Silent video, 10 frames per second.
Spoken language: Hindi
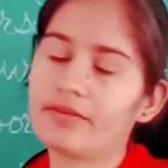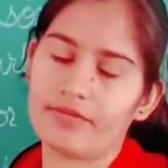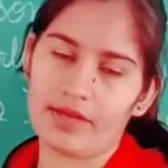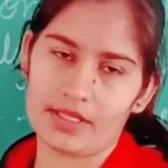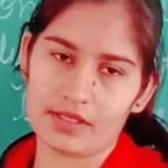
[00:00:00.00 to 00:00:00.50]

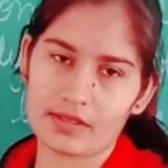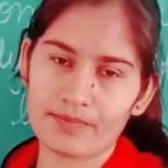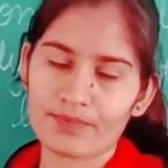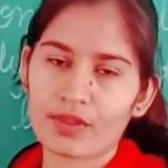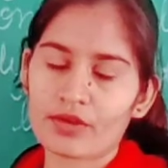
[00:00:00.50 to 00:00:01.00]
डिफरेंस
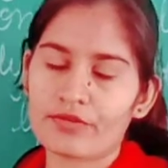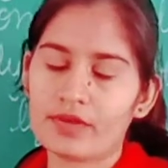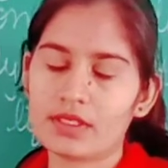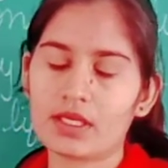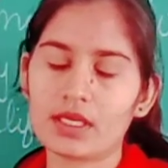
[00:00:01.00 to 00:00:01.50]

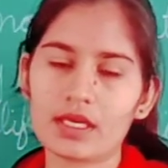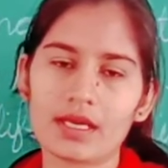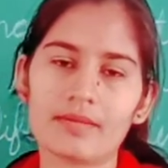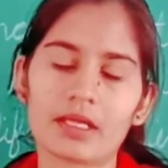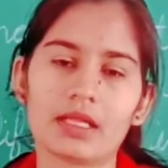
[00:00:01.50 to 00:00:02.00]
फिज़िकल
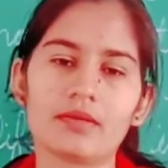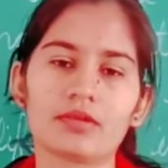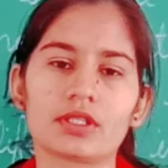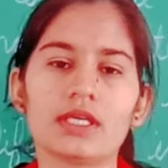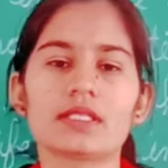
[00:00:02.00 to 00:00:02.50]
का मतलब
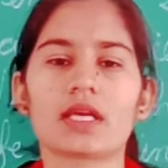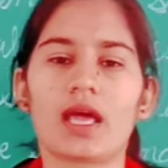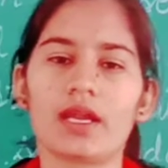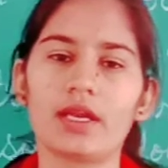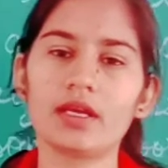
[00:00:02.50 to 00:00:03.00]
होता है
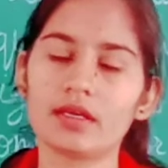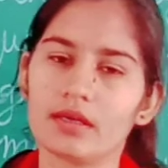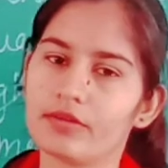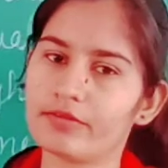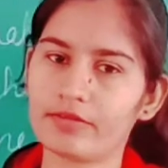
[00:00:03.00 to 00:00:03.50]
शारीरिक
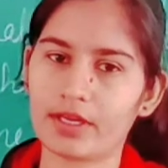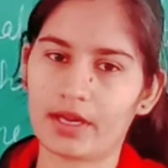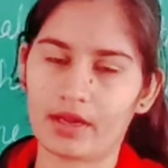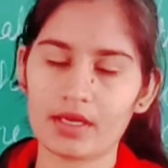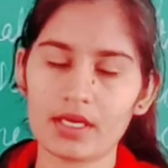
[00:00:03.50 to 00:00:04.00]

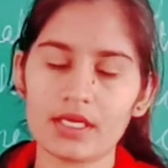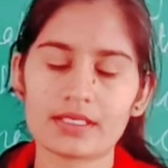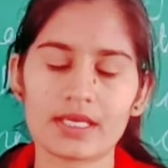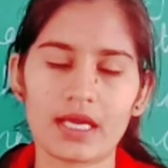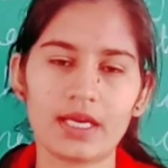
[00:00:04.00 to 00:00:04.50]
फ़र्क
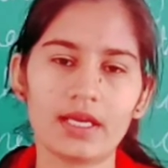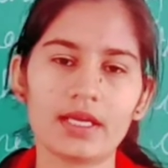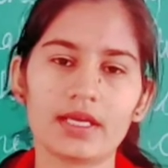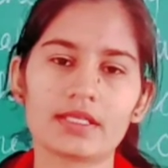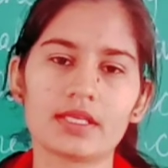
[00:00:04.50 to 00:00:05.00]

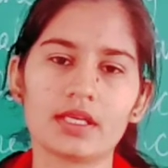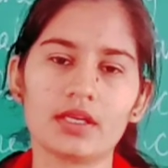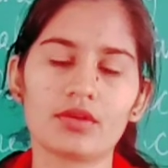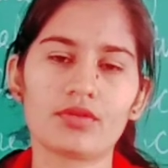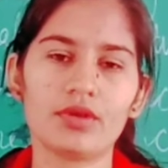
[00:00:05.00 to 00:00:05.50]
शारीरिक कैसे
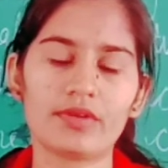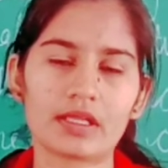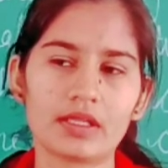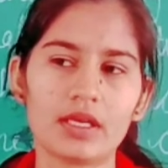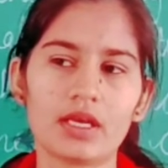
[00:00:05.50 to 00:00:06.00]
कि कोई
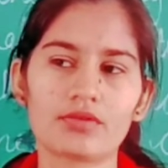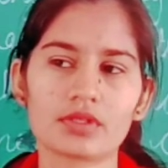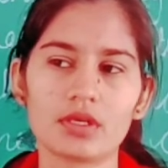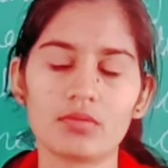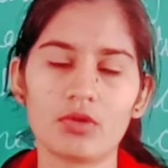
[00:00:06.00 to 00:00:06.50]
व्यक्ति है
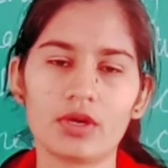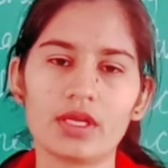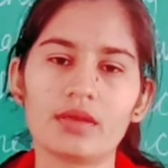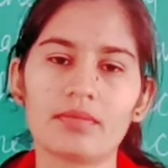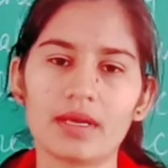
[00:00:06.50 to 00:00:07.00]
उसकी बॉडी
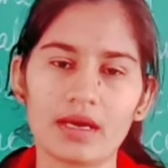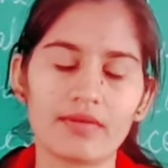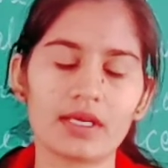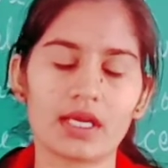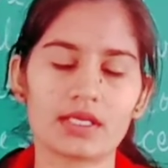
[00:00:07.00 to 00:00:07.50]
की
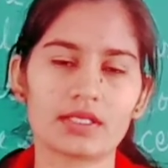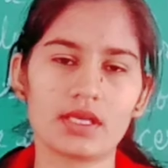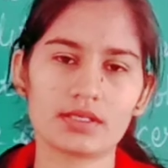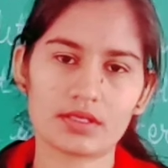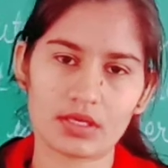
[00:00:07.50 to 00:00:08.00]
बनावट कैसी
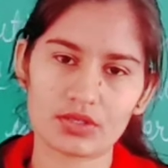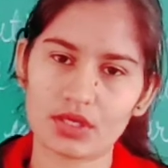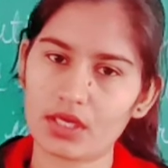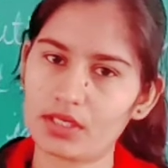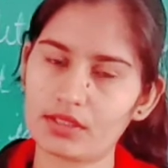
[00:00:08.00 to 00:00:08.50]
है
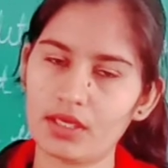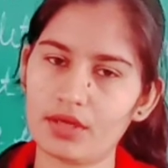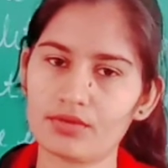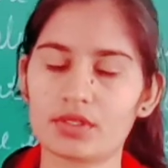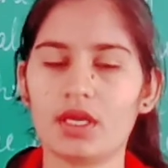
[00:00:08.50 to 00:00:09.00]
स्ट्रक्चर कैसी
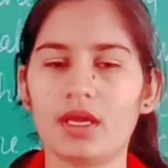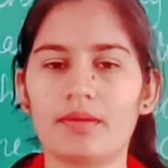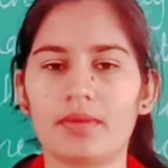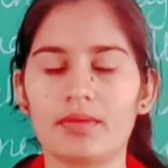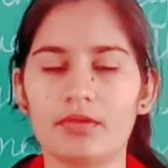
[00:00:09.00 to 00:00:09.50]
है उसे ही
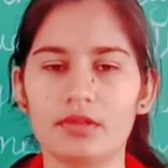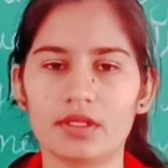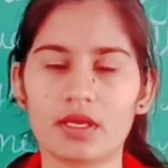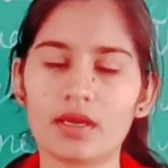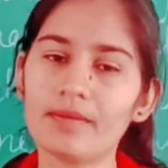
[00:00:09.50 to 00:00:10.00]
आपके
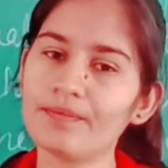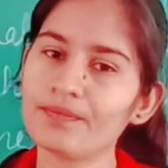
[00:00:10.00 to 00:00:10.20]
बोलते हैं